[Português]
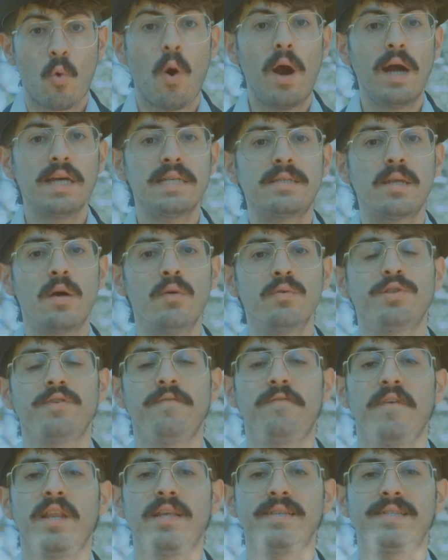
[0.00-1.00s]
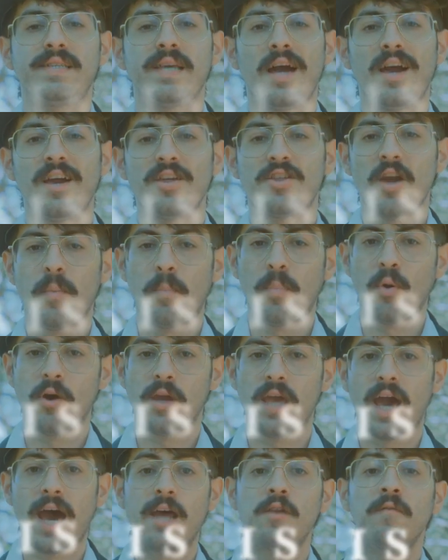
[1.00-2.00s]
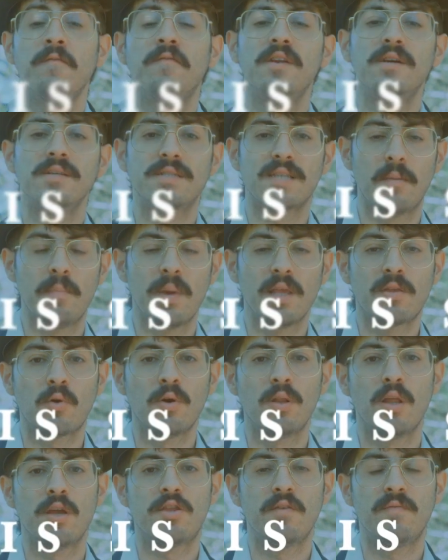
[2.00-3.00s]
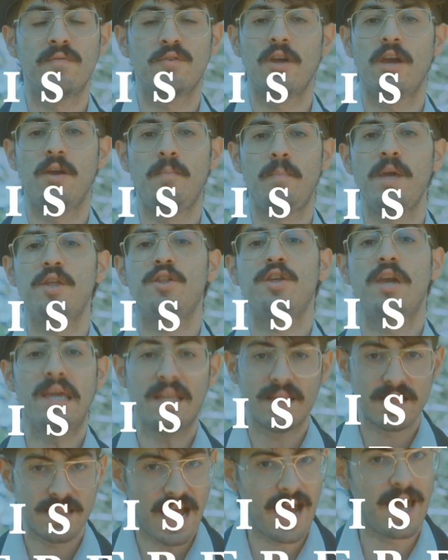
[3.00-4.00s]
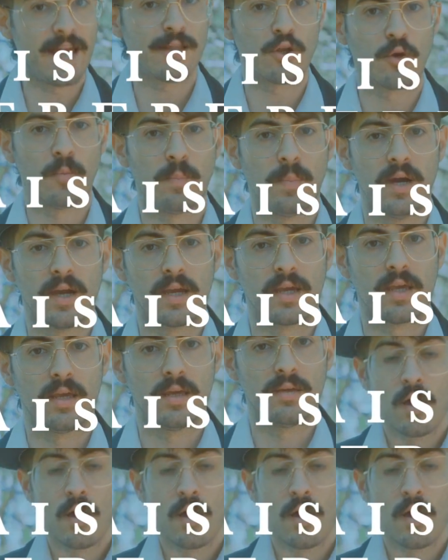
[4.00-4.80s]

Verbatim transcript: Quais são os diferenciais de apoiar um financiamento coletivo de RPG da Retropunk?